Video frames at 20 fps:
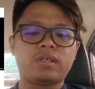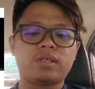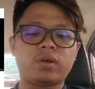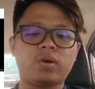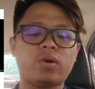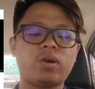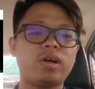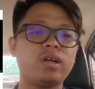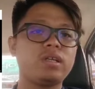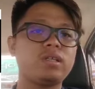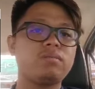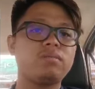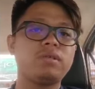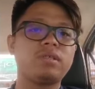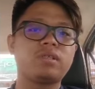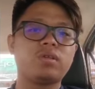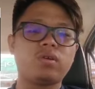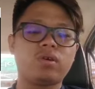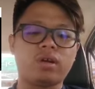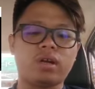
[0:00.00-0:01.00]
seorang
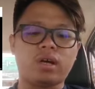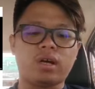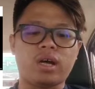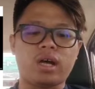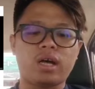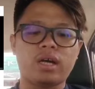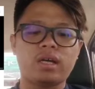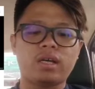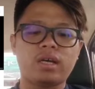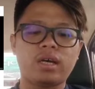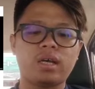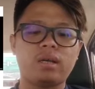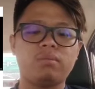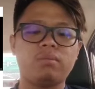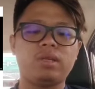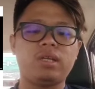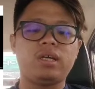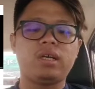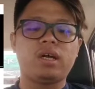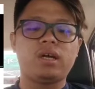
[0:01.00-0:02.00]
demi seorang akan
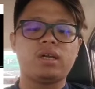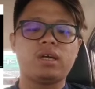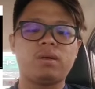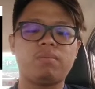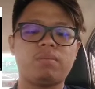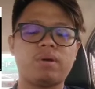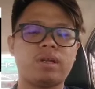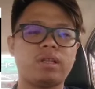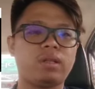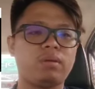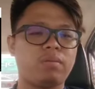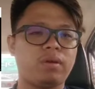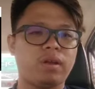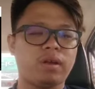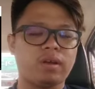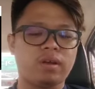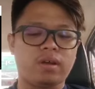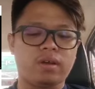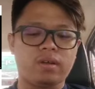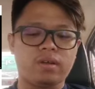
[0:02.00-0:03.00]
meninggalkan parti
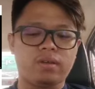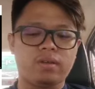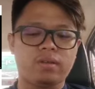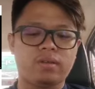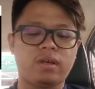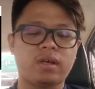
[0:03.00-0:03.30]
mereka,